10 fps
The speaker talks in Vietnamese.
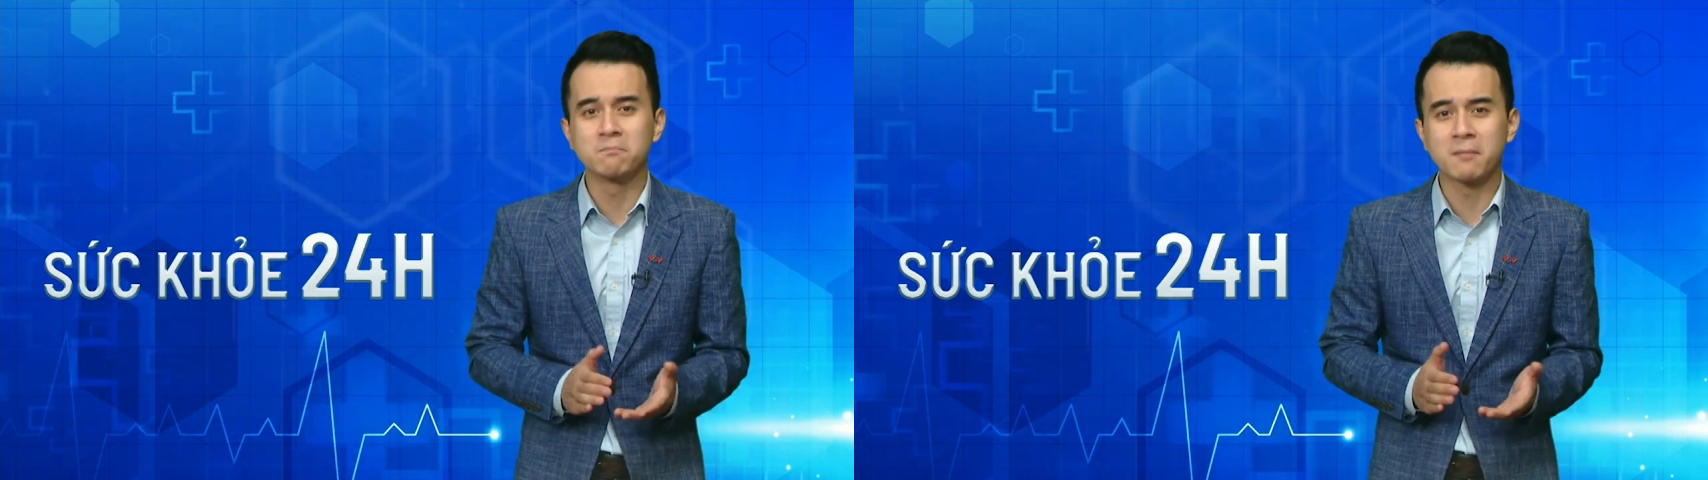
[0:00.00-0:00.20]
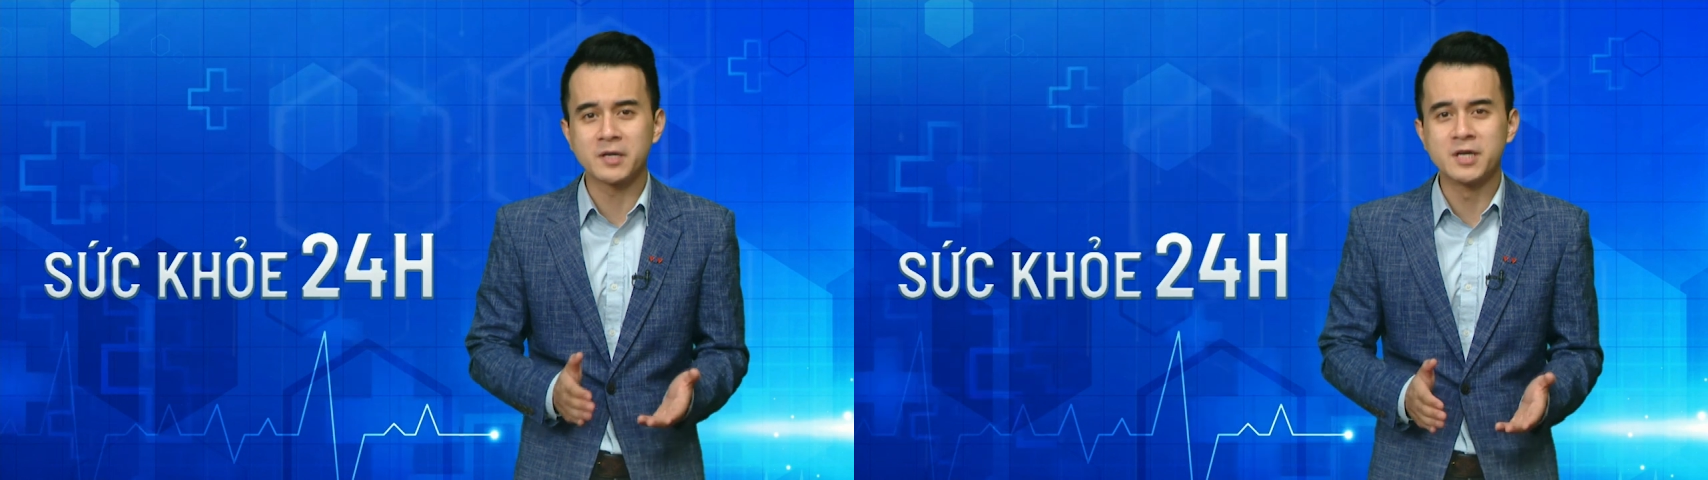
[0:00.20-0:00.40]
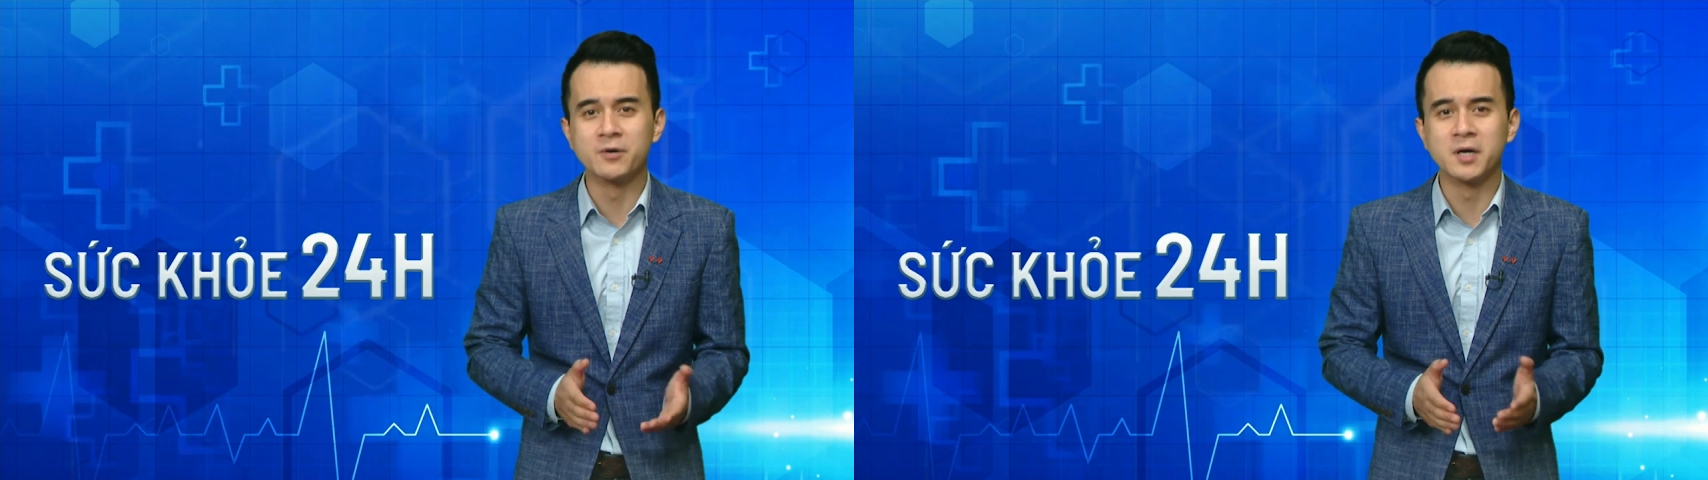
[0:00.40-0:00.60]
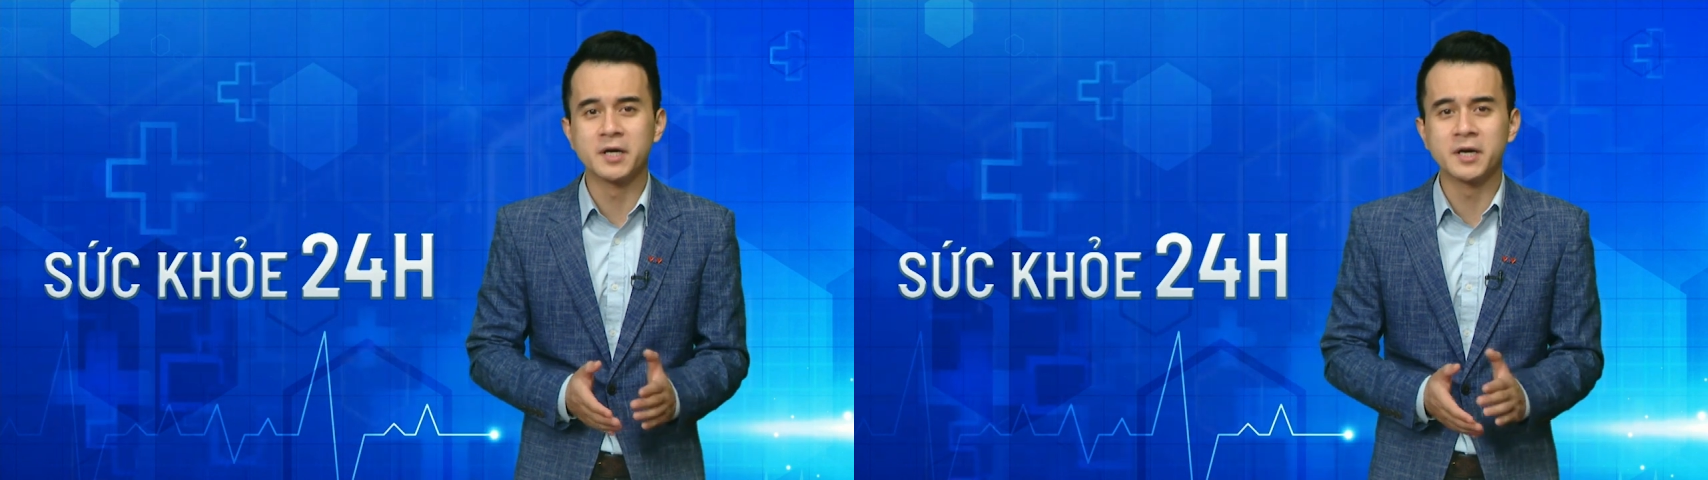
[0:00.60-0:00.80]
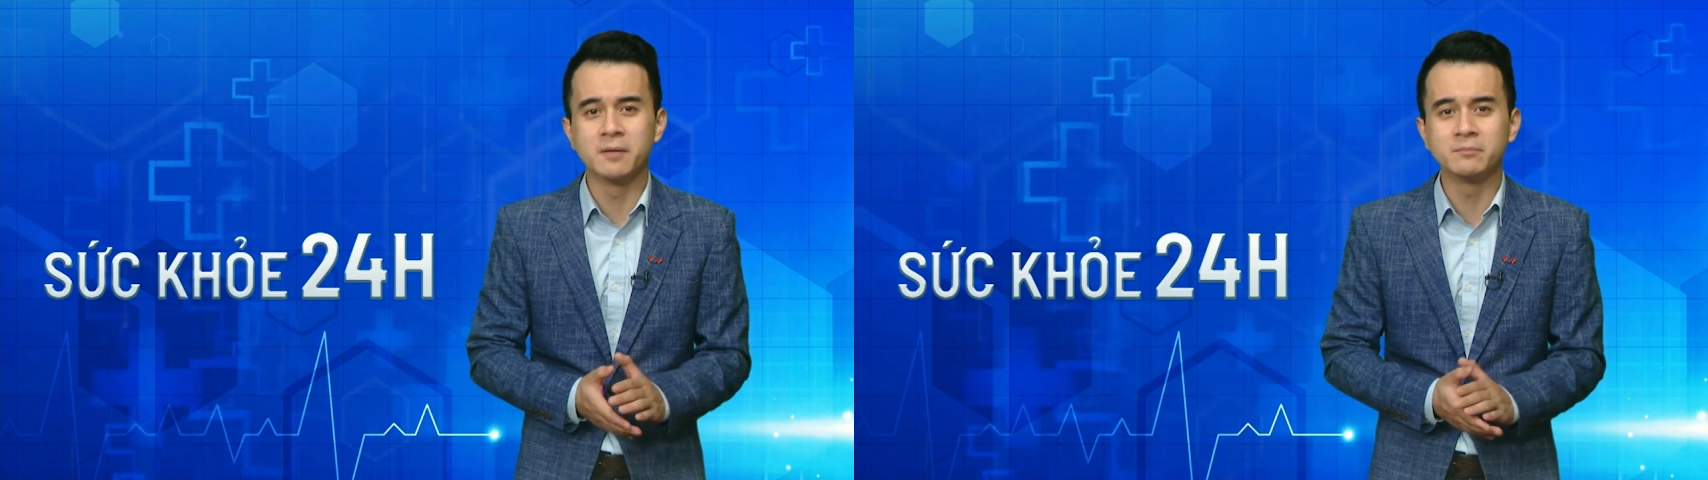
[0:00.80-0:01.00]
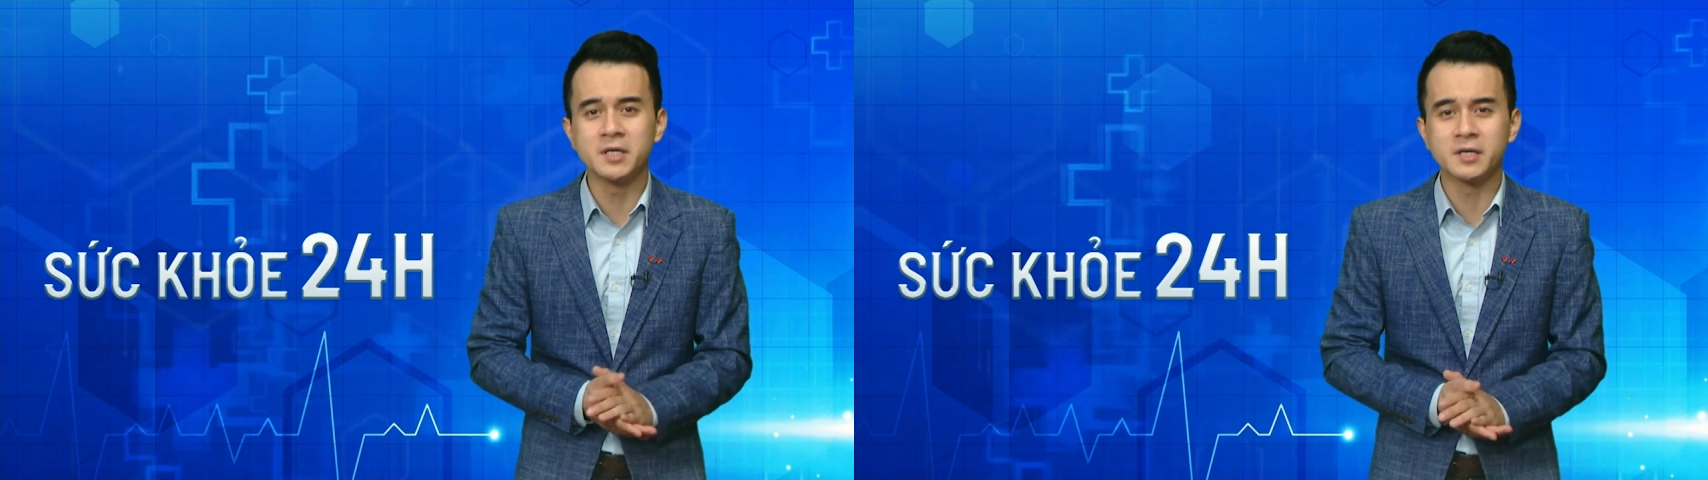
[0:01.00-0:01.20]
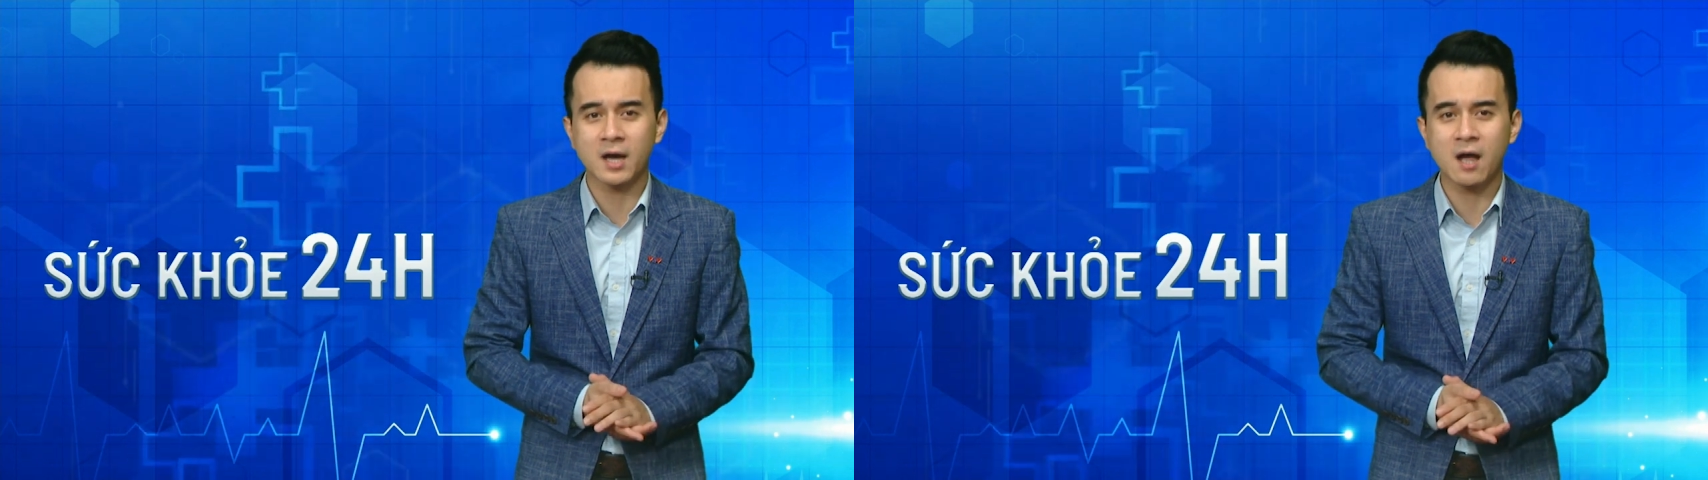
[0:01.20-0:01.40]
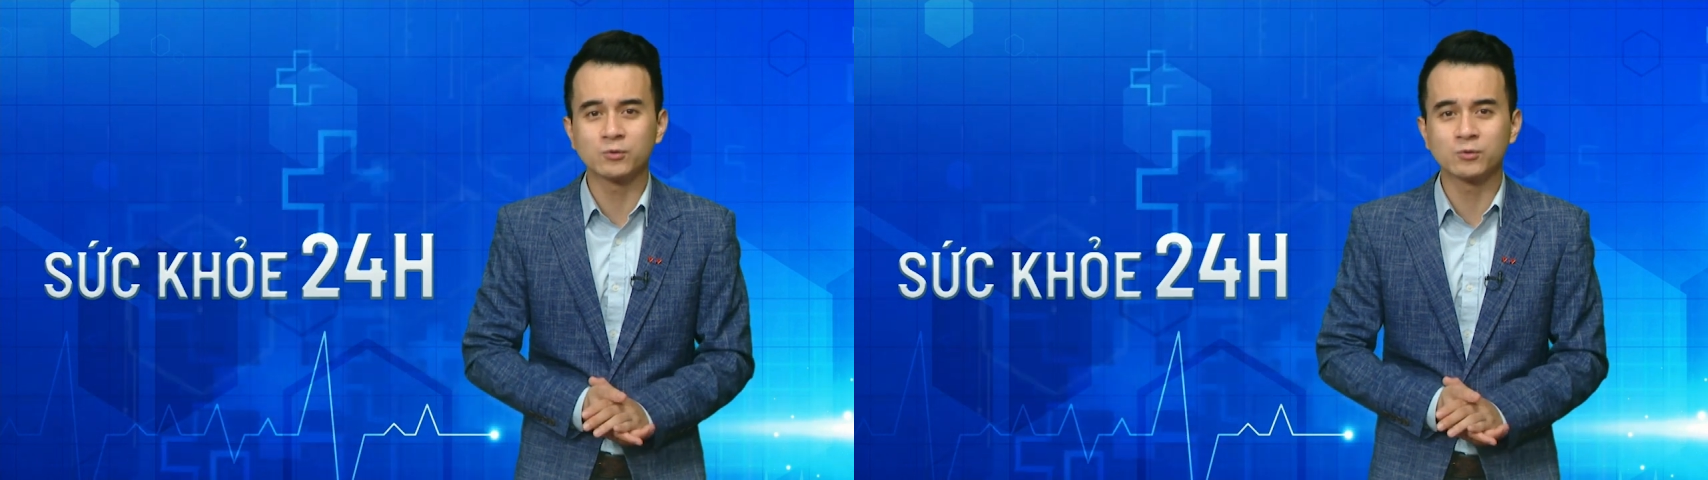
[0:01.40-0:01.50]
mà nhiều người khiếm thị cao